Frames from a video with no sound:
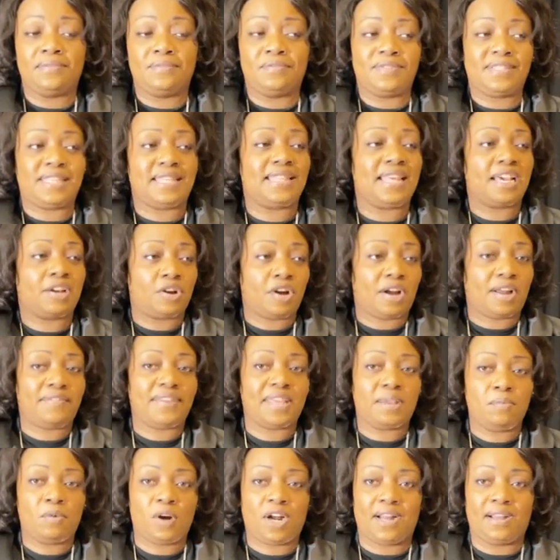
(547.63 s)
Vous êtes d'accord
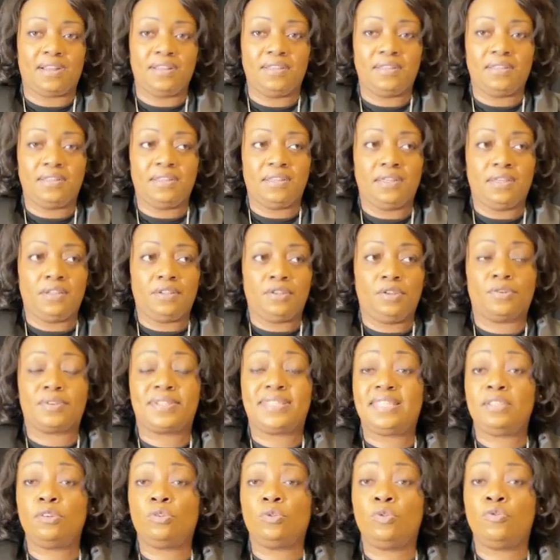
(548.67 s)
avec moi Donc
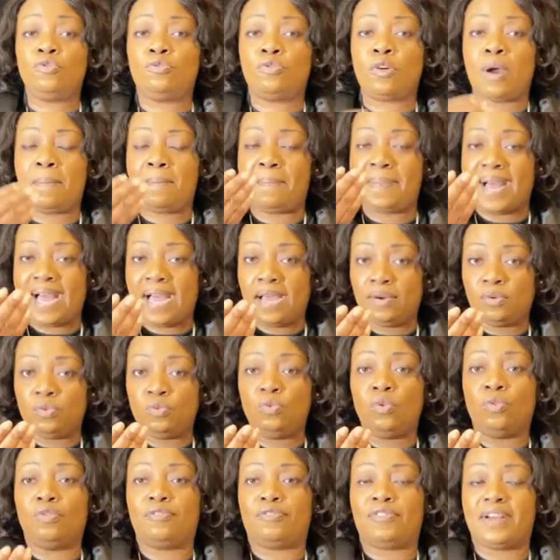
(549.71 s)
si on ne voit pas
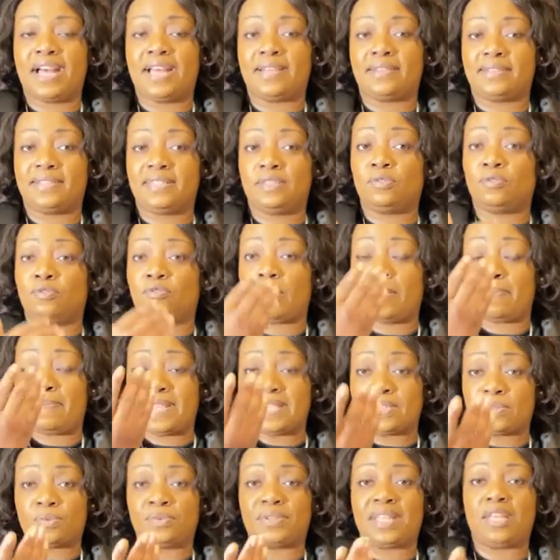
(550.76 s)
où on va, si on ne voit
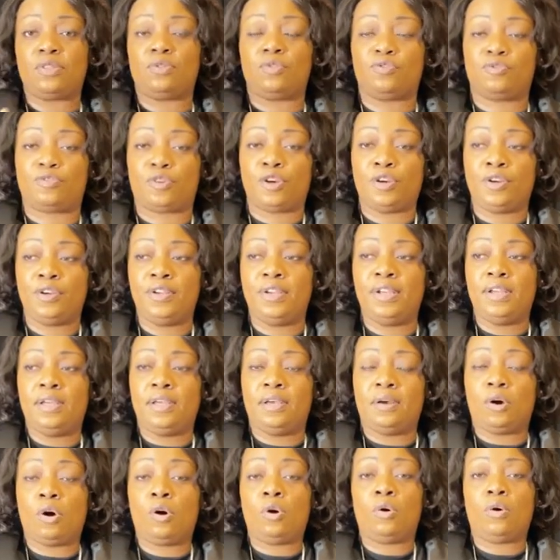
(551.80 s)
pas ce qu'on a devant,
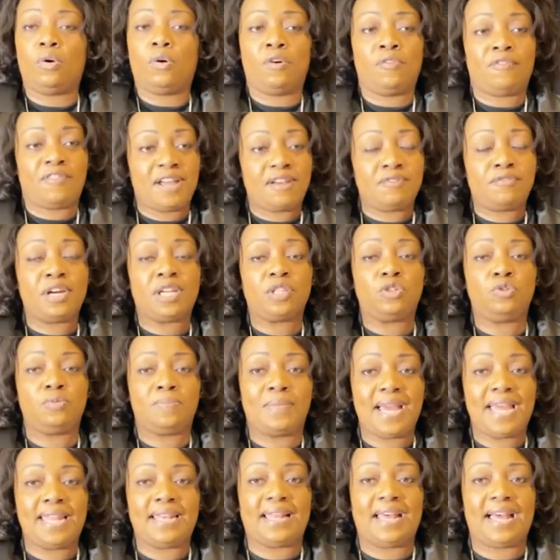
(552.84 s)
on va avoir du
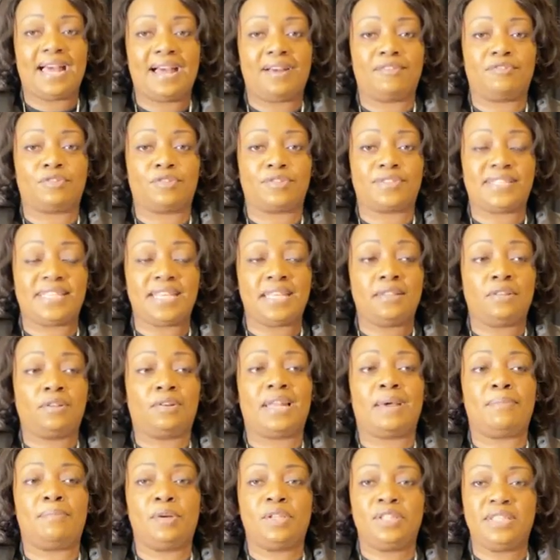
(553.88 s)
mal à avancer dans
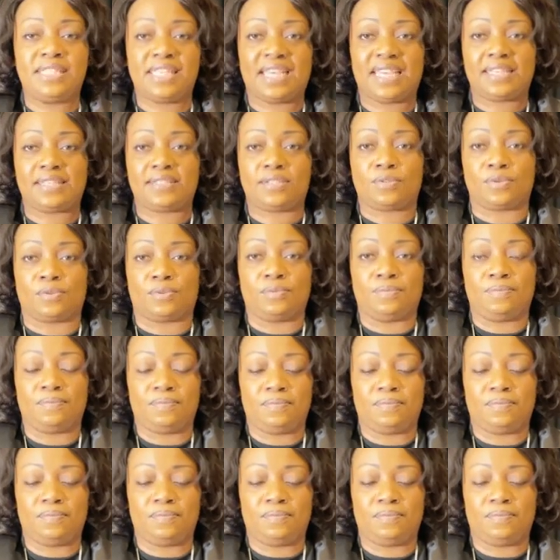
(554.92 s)
la bonne direction.